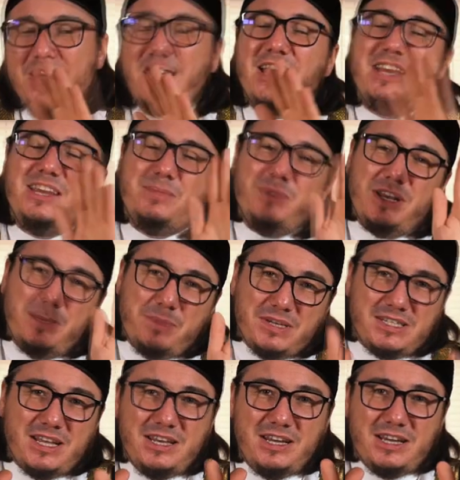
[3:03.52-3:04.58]
и они были
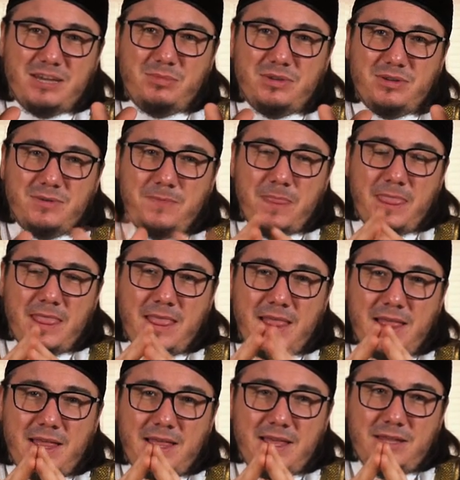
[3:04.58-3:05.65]
посланниками.
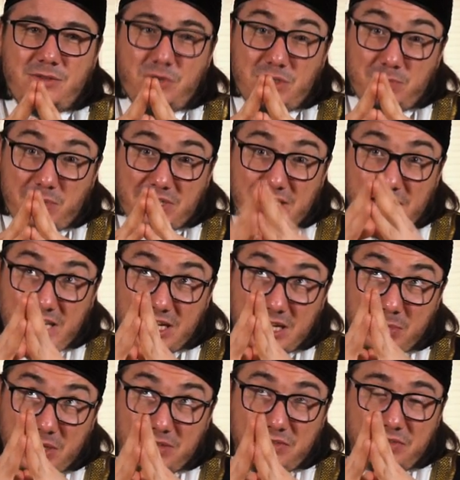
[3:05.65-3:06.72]
То есть
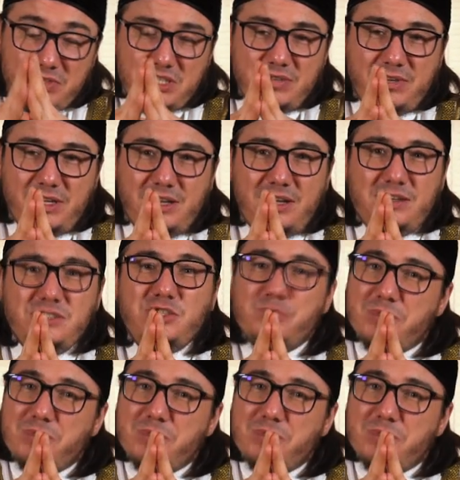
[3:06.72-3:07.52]
посланниками от Всевышнего Аллаха,